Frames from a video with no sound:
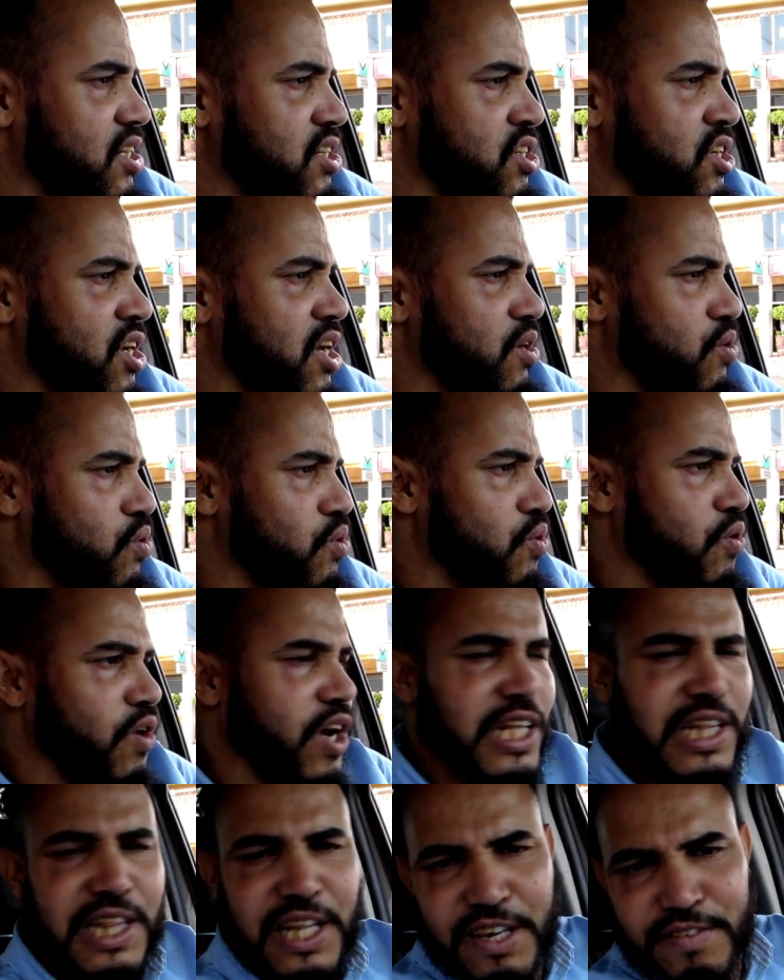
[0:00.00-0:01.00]
تشاركوا
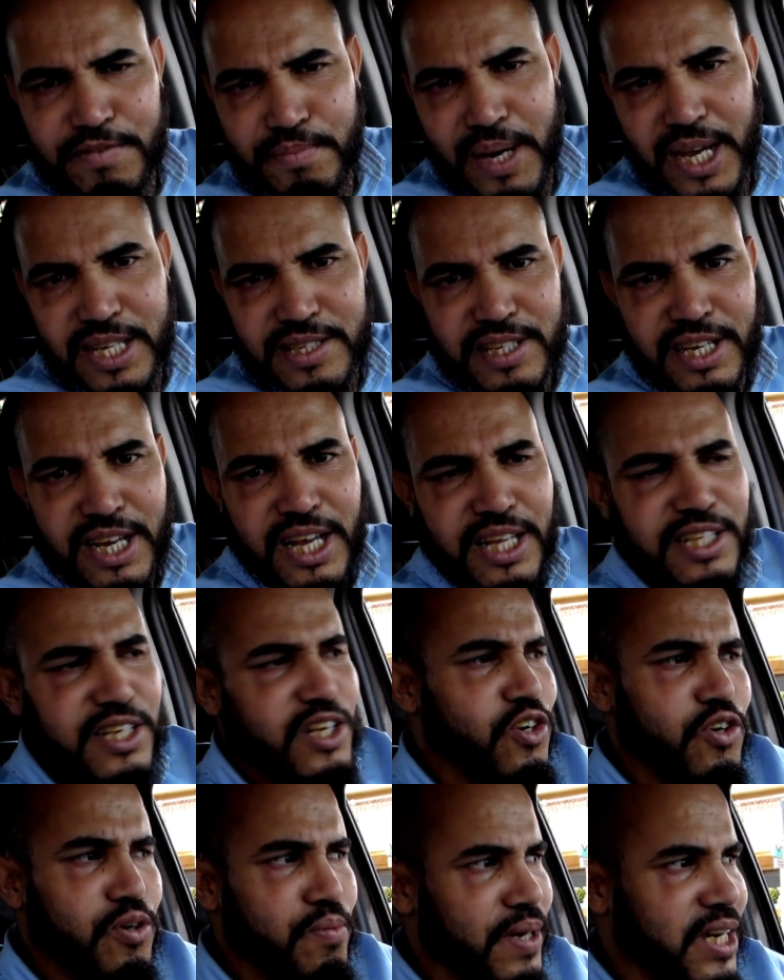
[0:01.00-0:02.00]
هذا اللايف مع الزيقه
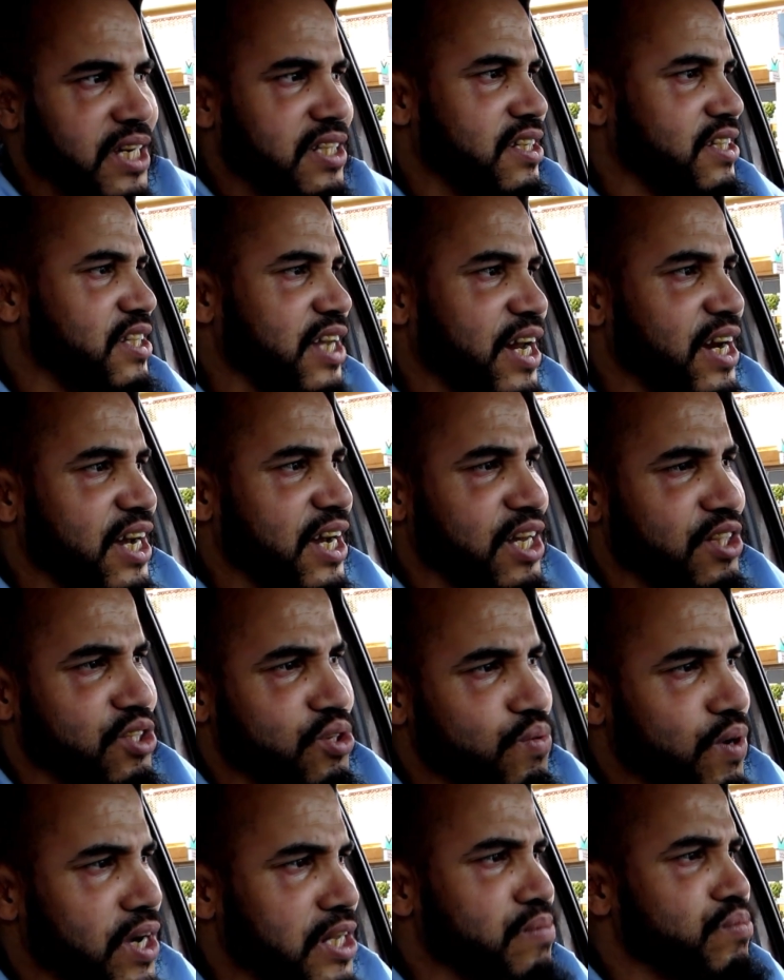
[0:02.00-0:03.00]
ديالكم حيت حتى حنا
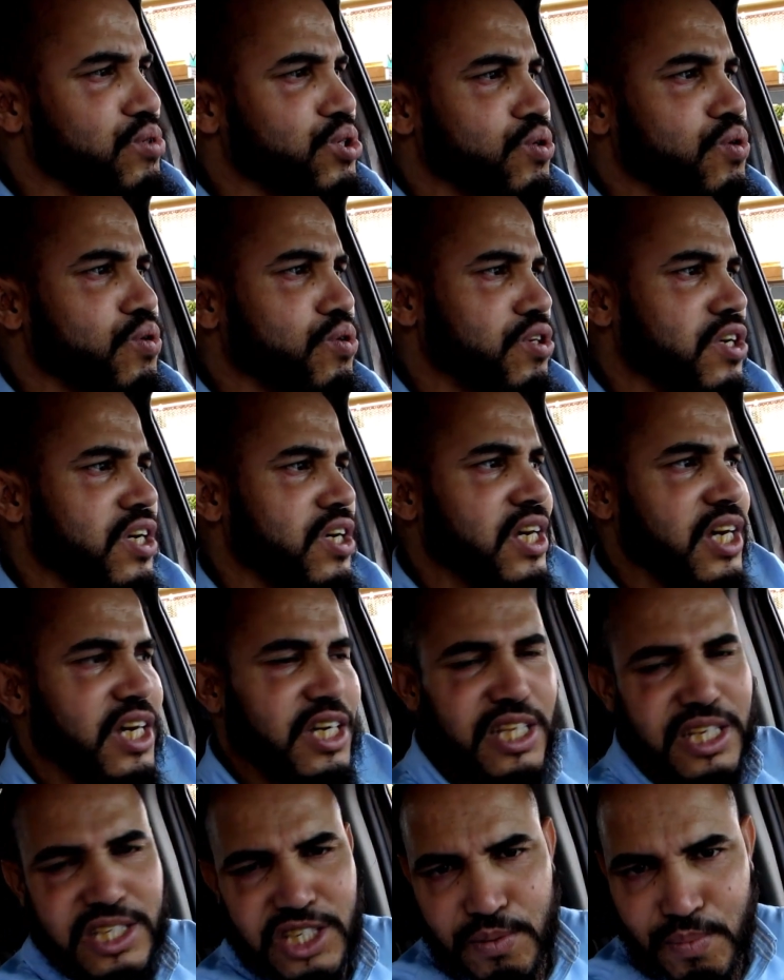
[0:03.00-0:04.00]
كندير واحد المجهود
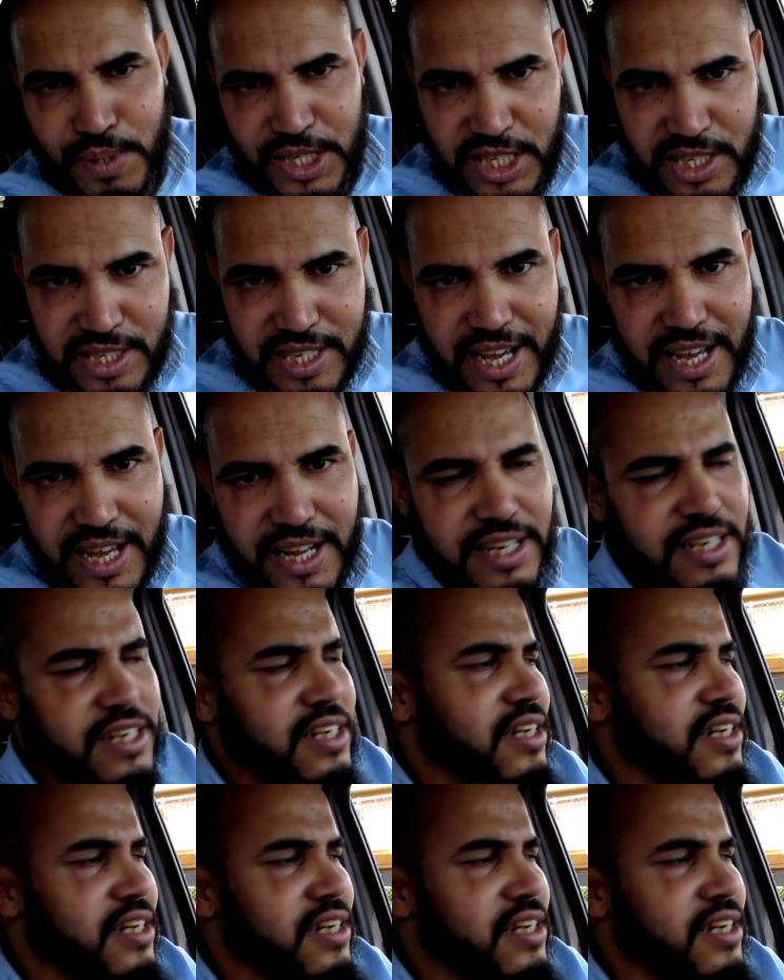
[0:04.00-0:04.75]
حيت هادشي ماشي ساهل